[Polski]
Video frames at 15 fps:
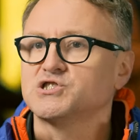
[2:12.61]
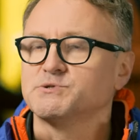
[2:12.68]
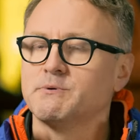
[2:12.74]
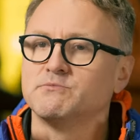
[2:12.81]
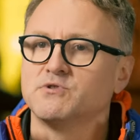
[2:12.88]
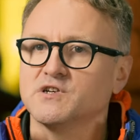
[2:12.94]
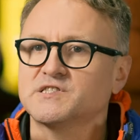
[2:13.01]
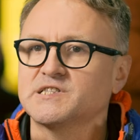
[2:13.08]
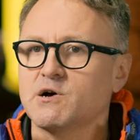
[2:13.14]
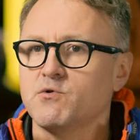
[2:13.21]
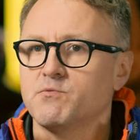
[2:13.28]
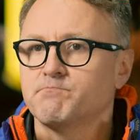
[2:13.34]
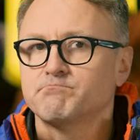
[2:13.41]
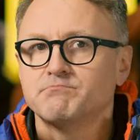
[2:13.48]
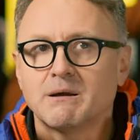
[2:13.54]
żebym
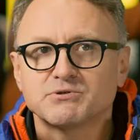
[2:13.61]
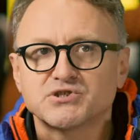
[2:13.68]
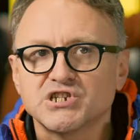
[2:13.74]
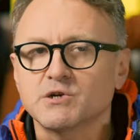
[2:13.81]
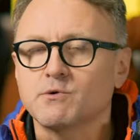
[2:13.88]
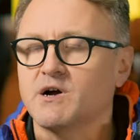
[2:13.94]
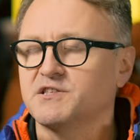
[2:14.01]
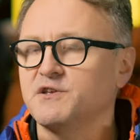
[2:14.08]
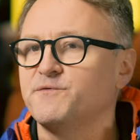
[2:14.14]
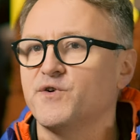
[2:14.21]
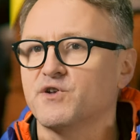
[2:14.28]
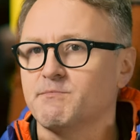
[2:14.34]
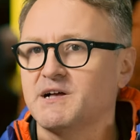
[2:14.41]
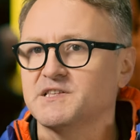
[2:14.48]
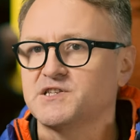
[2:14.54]
dostał na przykład
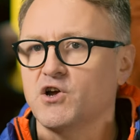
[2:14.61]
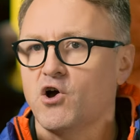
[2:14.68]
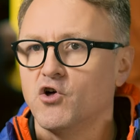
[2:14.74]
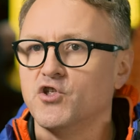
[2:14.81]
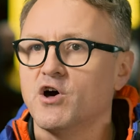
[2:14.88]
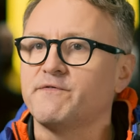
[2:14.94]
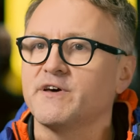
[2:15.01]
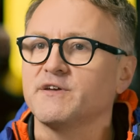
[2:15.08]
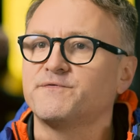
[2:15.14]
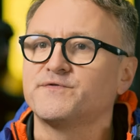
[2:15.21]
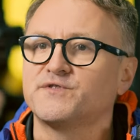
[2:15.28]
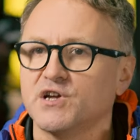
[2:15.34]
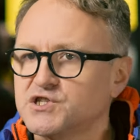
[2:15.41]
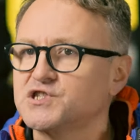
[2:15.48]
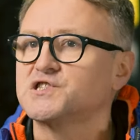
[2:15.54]
informację o nowej
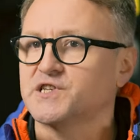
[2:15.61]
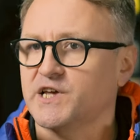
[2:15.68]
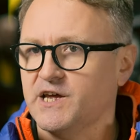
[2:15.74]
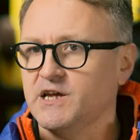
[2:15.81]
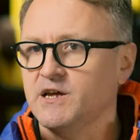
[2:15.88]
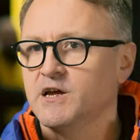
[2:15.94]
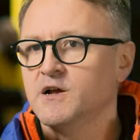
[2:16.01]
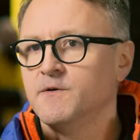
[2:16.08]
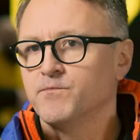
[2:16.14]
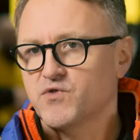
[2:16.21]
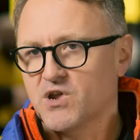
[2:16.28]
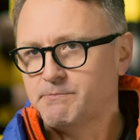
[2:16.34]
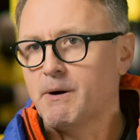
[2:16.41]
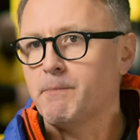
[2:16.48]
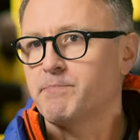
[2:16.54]
wtyczce,
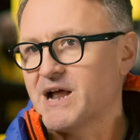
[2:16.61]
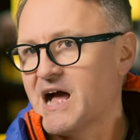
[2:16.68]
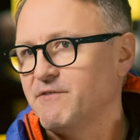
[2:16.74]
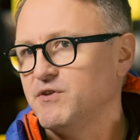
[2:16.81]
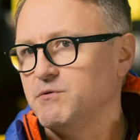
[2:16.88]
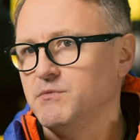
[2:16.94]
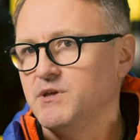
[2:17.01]
która poprawi